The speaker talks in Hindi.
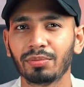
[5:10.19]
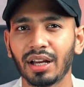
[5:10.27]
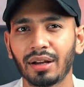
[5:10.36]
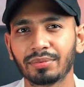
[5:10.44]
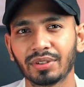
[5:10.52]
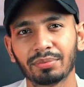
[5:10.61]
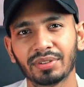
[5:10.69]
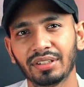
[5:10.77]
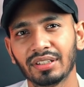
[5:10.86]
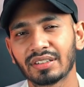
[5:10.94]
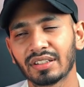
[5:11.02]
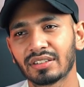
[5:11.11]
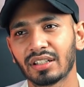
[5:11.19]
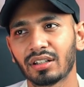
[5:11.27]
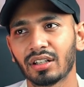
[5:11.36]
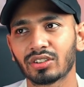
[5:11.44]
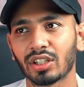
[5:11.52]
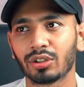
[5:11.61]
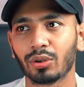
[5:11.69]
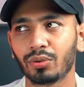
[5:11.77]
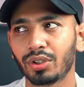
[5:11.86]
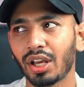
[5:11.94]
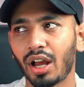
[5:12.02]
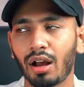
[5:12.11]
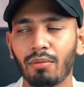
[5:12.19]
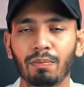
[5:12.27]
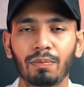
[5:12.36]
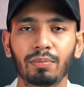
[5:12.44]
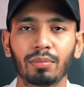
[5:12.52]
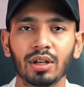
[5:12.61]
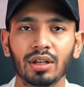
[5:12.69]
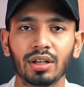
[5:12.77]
मैं आप सबसे डिस्कस करना चाहता हूँ कि आप